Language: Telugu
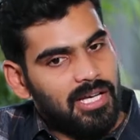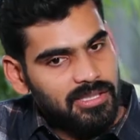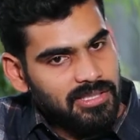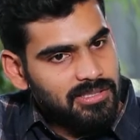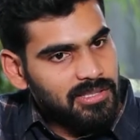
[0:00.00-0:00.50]

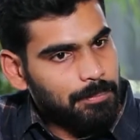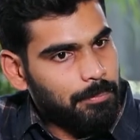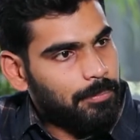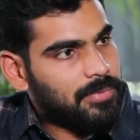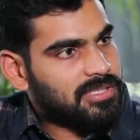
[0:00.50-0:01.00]
అది ఇట్స్
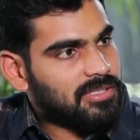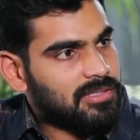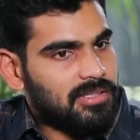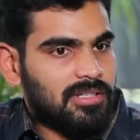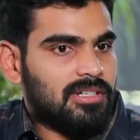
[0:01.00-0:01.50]
ఇట్స్
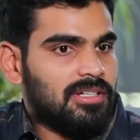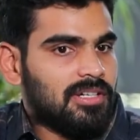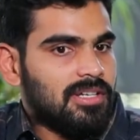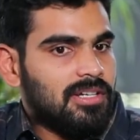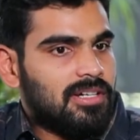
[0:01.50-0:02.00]

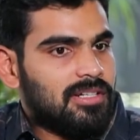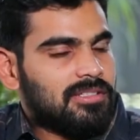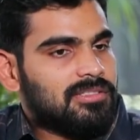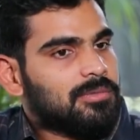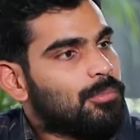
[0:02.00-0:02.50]

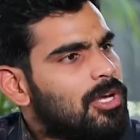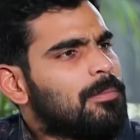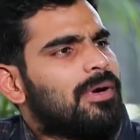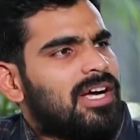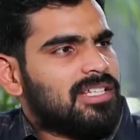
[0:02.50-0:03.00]
స్మాల్
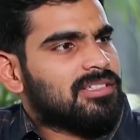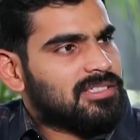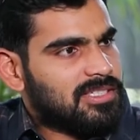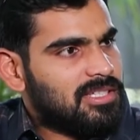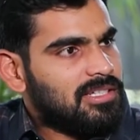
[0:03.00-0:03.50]
పార్ట్ ఇన్
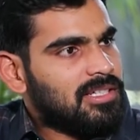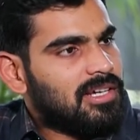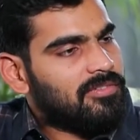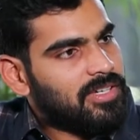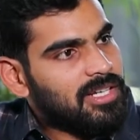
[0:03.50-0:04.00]
ద సీన్
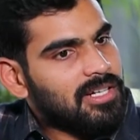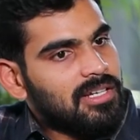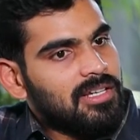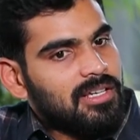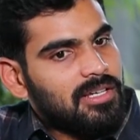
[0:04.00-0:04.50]
వేర్
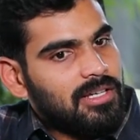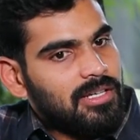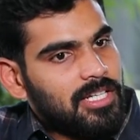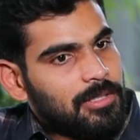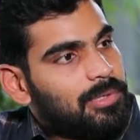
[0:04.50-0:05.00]

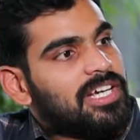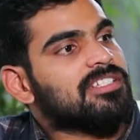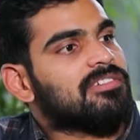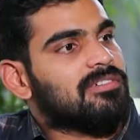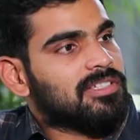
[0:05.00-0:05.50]
ఇట్
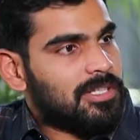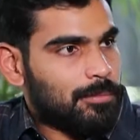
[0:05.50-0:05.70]
బ్లెండ్స్ వెల్ విత్ ది